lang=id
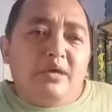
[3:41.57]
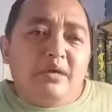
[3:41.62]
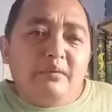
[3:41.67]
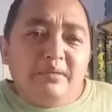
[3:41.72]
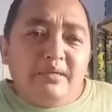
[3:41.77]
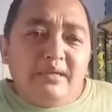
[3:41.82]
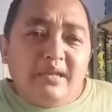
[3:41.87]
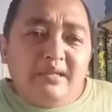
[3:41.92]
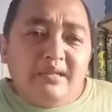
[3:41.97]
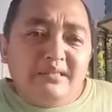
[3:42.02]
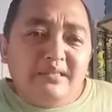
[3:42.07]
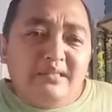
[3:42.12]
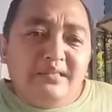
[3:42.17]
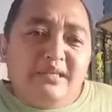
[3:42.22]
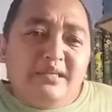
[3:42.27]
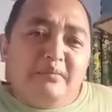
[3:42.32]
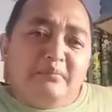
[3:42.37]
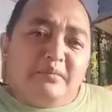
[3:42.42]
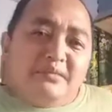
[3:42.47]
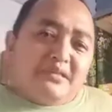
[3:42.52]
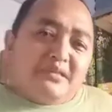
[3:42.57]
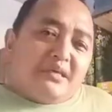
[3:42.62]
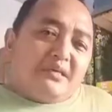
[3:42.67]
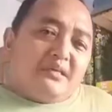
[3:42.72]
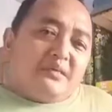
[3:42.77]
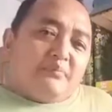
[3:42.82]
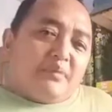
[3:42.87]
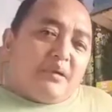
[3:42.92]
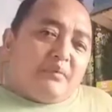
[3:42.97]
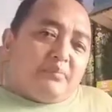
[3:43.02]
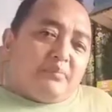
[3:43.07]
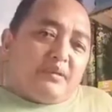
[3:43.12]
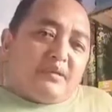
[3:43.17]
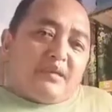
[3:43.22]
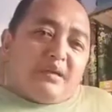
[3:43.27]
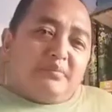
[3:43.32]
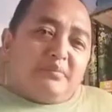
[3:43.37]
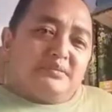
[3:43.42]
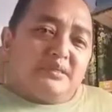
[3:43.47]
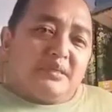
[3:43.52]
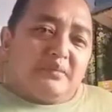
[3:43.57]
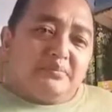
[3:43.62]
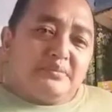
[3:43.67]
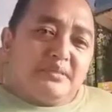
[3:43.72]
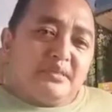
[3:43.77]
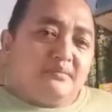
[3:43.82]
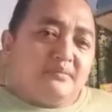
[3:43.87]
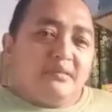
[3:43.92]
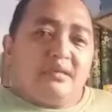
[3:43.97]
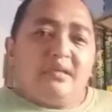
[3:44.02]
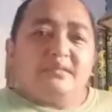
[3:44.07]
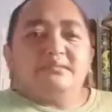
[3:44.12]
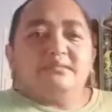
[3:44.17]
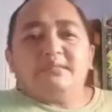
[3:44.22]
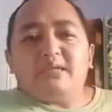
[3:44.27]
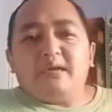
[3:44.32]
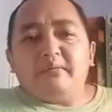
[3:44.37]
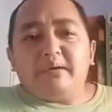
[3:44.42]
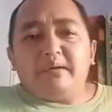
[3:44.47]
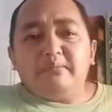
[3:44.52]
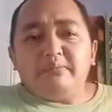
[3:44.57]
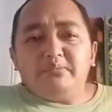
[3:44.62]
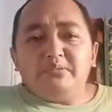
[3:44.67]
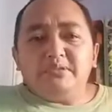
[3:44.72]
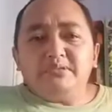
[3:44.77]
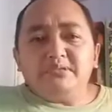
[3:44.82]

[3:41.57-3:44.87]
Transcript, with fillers: bukan berarti ingin menyaingi pabrik yang besar-besar jelas tidak mampu